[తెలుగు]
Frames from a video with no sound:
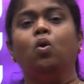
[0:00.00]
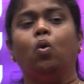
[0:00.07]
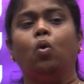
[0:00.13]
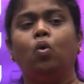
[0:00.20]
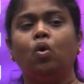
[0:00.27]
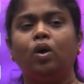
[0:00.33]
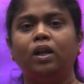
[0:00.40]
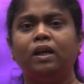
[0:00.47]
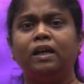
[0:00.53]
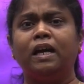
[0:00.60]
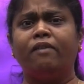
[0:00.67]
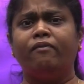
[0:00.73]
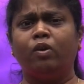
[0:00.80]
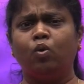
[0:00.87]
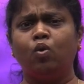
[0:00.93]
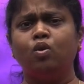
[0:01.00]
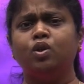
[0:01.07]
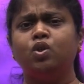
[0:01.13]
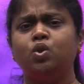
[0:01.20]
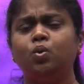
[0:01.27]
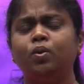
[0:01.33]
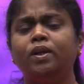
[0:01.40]
ఒక్కొక్కరికి ఒక్కొక్క
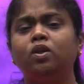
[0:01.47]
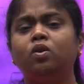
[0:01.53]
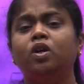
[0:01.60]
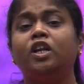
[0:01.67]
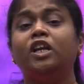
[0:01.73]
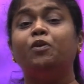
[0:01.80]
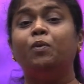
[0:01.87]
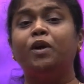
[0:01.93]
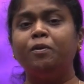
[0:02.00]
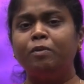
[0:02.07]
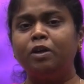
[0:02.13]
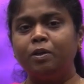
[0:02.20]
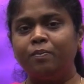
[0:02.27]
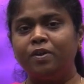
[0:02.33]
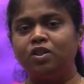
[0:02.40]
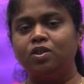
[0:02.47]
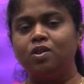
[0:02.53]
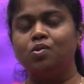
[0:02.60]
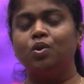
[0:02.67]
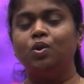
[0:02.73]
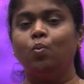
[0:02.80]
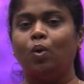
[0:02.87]
స్టూడెంట్ యొక్క రిక్వైర్మెంట్ బేస్
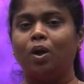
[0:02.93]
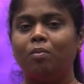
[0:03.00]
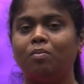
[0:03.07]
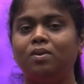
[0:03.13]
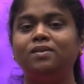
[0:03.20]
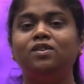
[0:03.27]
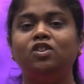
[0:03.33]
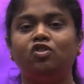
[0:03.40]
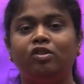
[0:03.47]
చేసుకొని వన్ మంత్